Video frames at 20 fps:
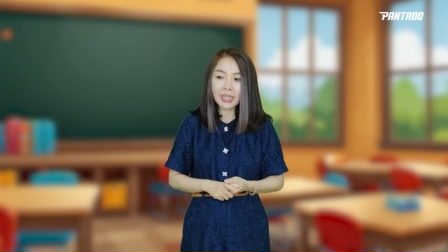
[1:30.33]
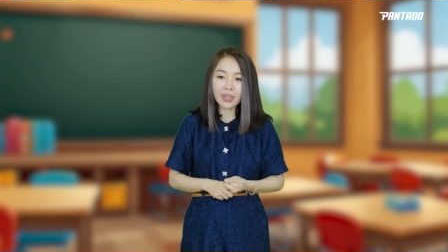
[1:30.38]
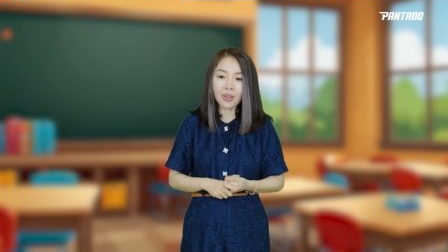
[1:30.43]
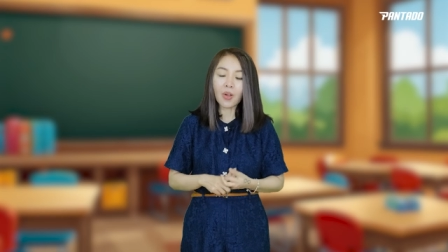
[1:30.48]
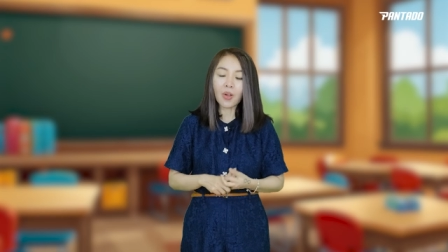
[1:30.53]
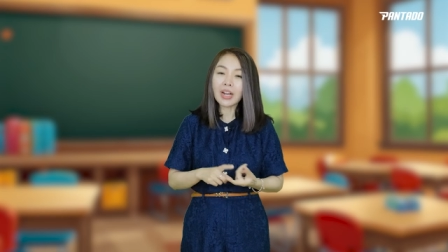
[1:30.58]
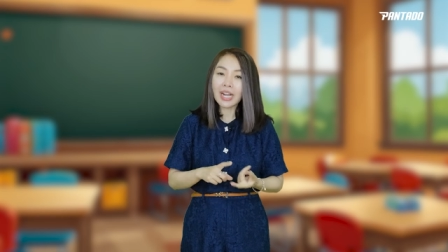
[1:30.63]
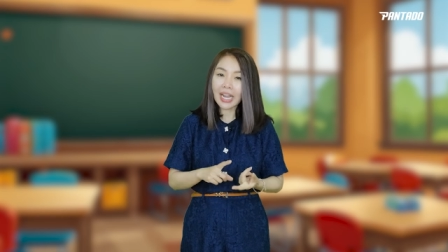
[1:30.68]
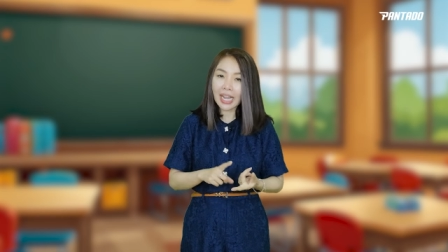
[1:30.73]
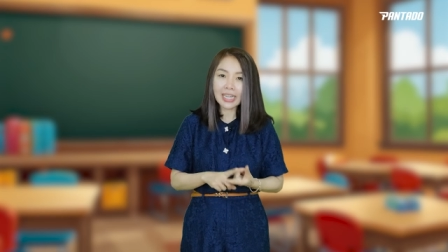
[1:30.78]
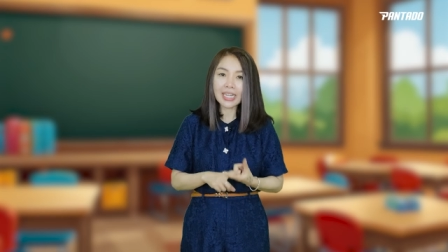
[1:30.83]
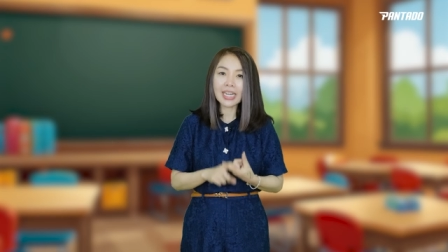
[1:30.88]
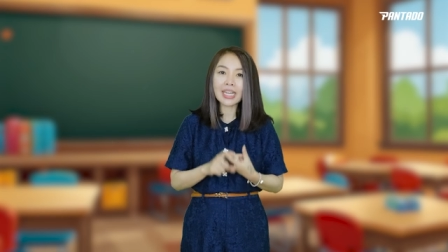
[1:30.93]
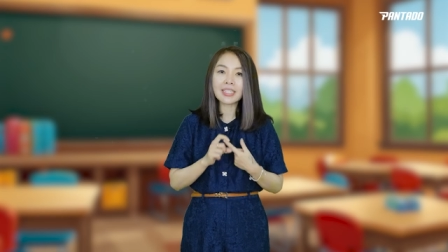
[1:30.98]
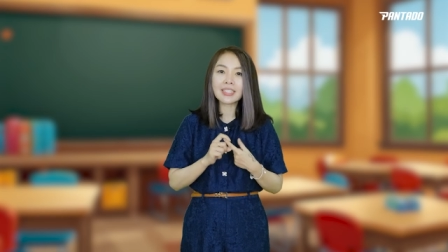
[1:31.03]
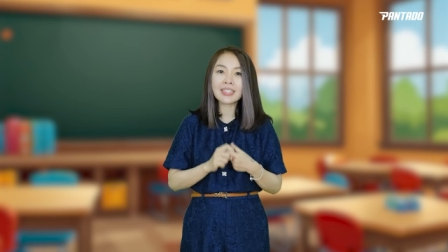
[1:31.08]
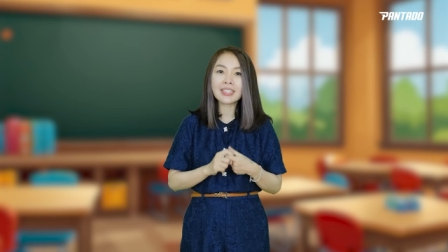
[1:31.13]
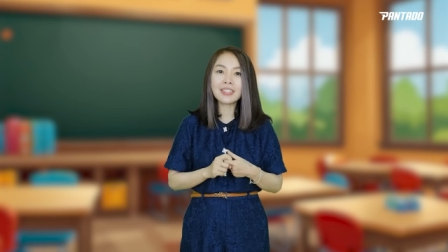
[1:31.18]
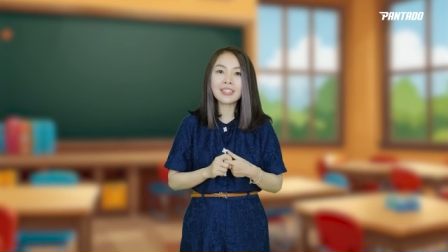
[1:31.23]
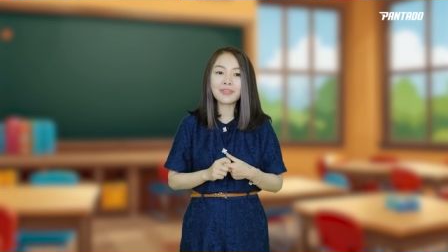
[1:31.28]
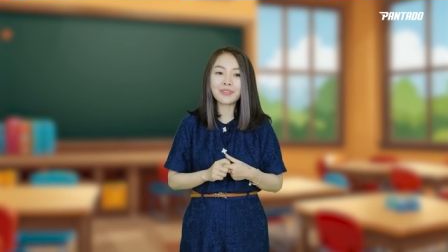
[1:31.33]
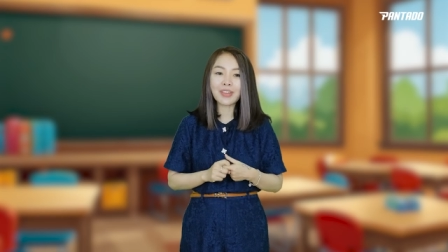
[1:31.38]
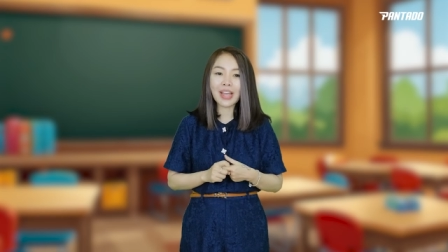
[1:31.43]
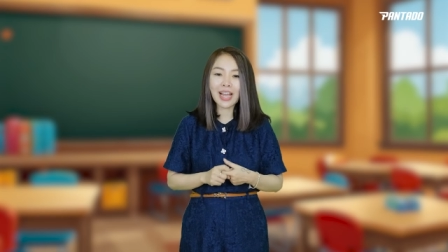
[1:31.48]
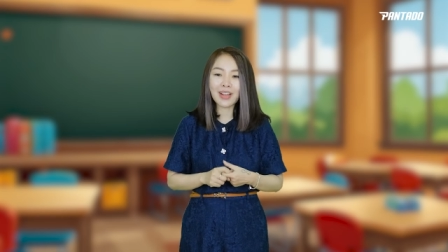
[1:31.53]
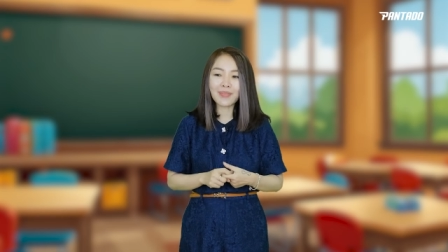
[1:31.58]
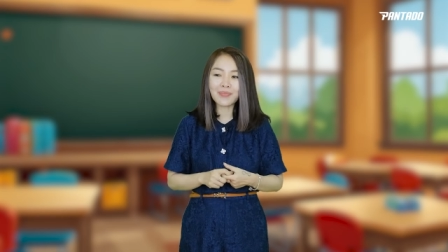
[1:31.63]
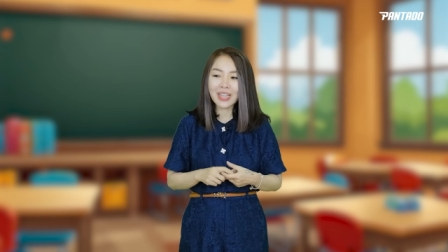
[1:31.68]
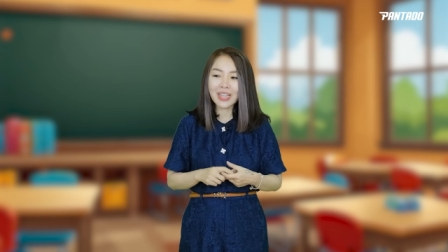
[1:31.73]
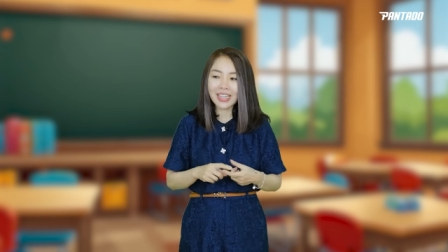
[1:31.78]
có khả năng sư
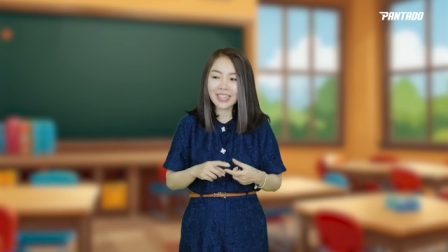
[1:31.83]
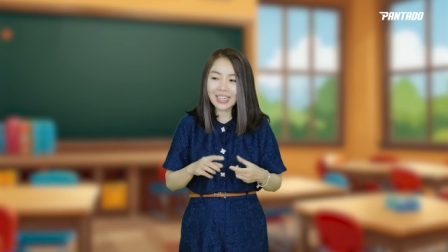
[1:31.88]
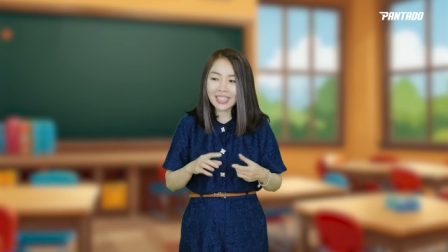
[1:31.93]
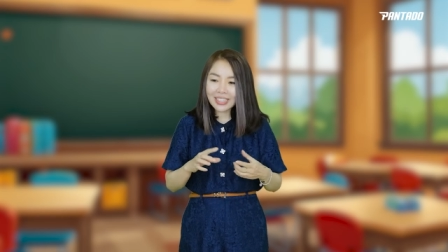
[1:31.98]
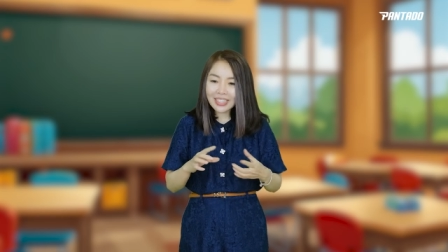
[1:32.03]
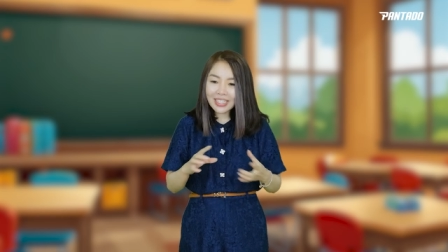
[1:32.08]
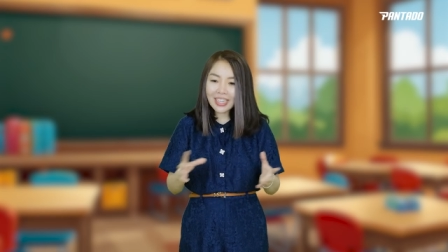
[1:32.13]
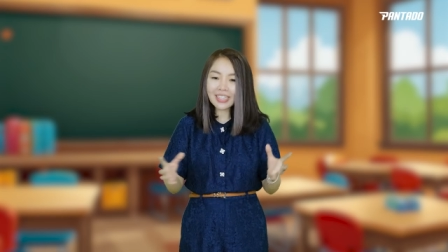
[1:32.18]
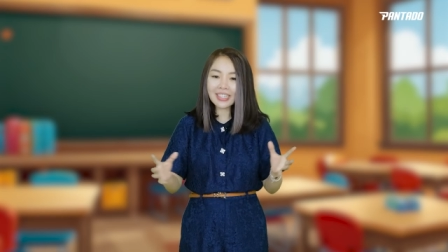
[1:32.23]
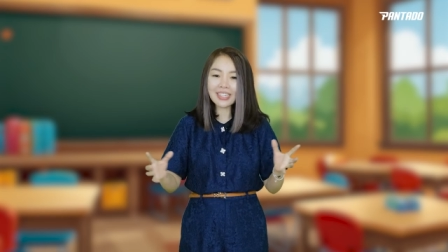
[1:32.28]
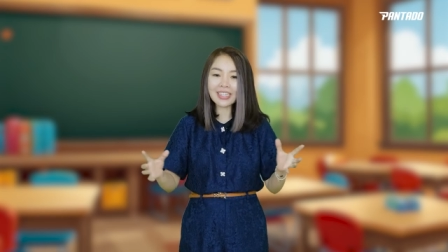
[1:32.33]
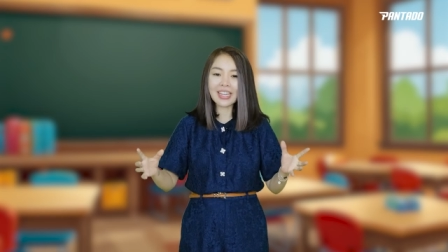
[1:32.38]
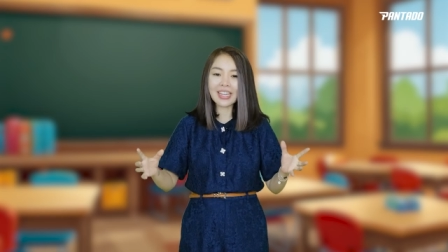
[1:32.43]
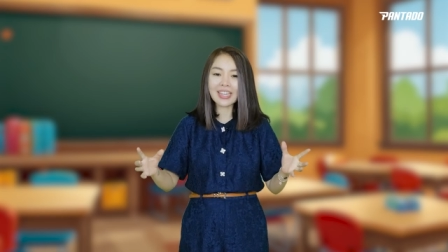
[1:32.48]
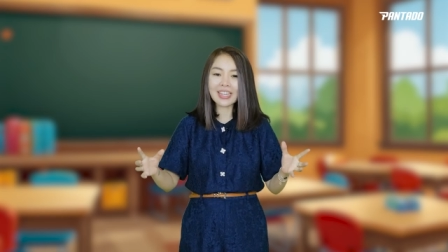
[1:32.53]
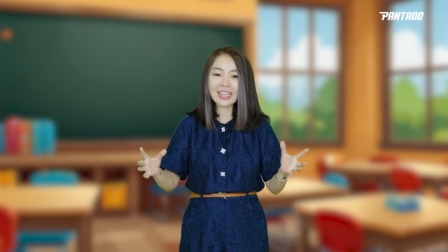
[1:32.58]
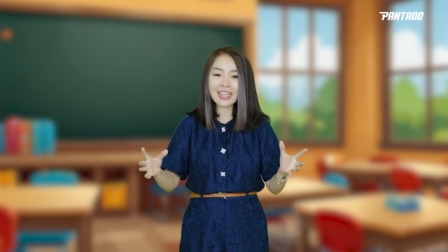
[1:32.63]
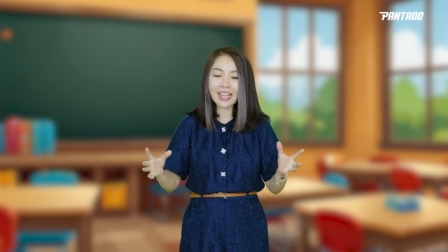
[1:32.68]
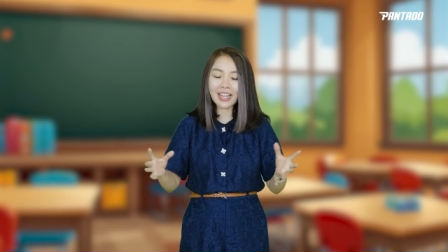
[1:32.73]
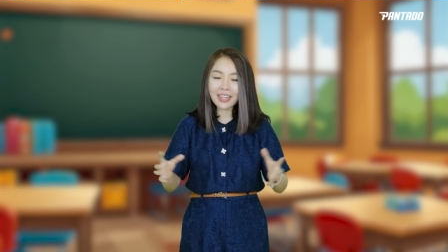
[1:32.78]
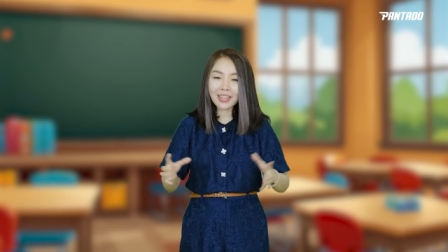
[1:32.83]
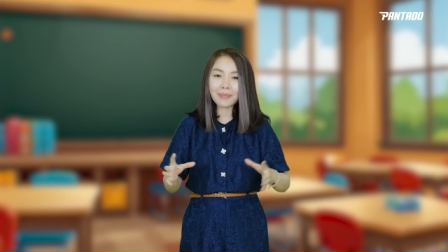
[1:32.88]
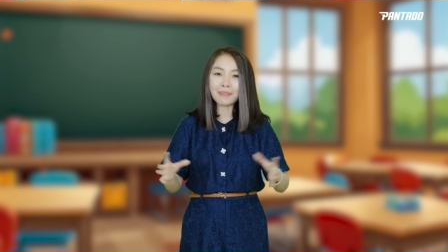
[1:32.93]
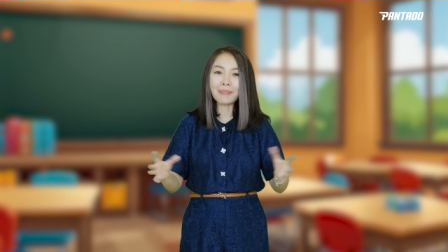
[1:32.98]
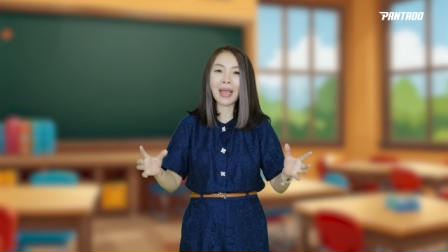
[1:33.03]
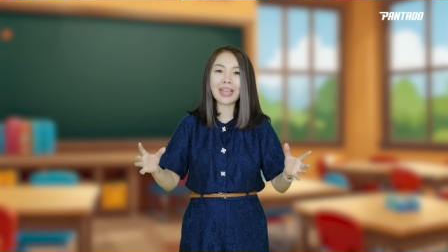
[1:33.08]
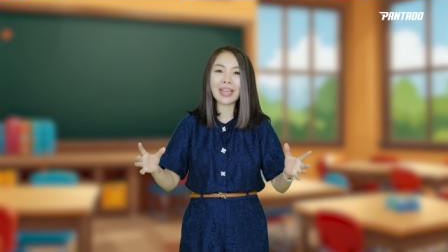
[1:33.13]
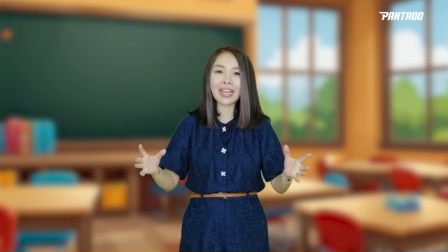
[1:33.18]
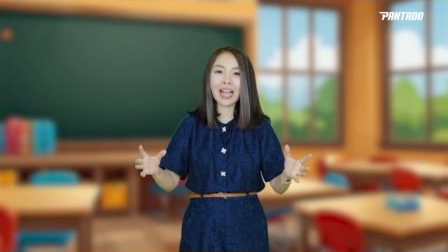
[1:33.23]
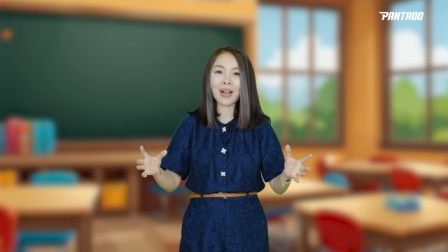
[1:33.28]
phạm để thiết kế các cái
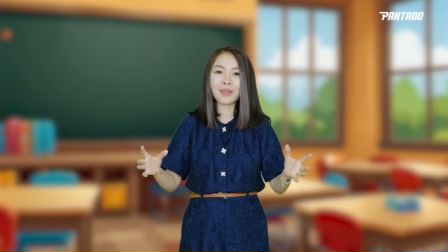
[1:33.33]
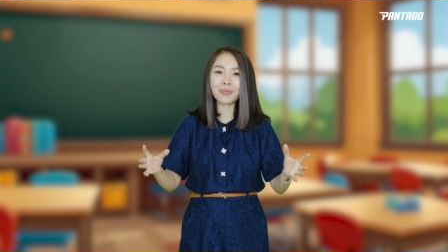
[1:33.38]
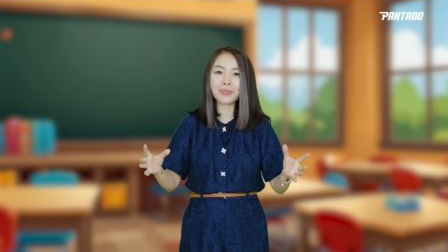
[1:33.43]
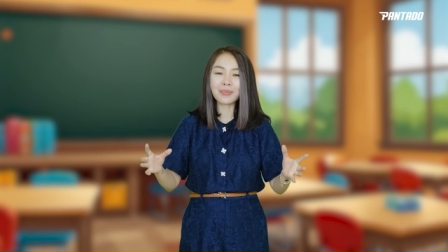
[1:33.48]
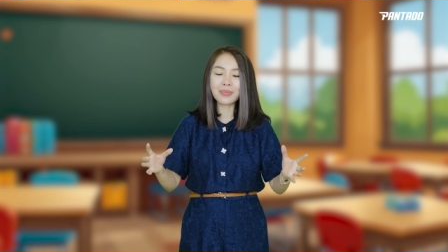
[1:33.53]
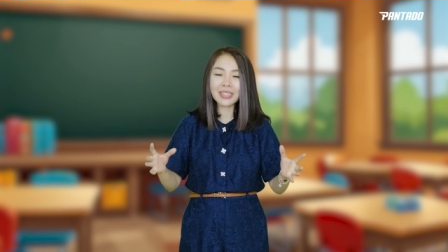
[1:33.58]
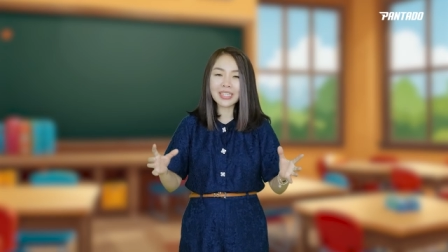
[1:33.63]
bài học